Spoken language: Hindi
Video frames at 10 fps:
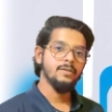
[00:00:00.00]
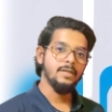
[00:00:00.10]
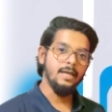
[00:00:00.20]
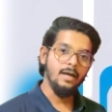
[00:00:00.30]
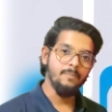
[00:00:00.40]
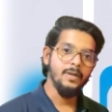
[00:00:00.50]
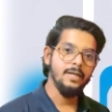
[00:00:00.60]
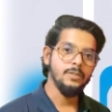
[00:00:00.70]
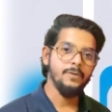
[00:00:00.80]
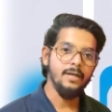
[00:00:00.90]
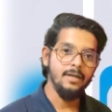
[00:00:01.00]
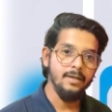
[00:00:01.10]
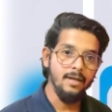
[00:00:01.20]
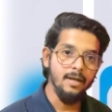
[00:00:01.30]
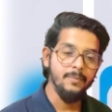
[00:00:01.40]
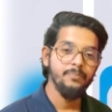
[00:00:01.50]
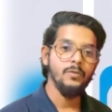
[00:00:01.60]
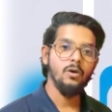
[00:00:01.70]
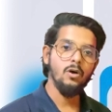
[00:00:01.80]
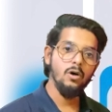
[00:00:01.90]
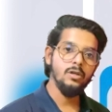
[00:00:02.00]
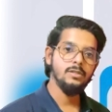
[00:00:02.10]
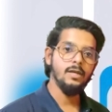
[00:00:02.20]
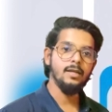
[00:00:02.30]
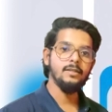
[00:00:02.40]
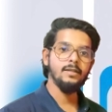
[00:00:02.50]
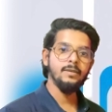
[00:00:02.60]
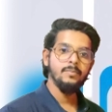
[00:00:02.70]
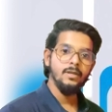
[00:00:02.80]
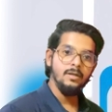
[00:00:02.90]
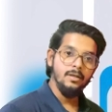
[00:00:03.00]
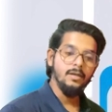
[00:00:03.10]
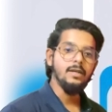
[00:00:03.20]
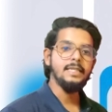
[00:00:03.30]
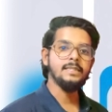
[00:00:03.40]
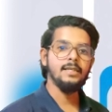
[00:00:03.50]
ये अपर रेस्पिरेटरी ट्रैक और साथ ही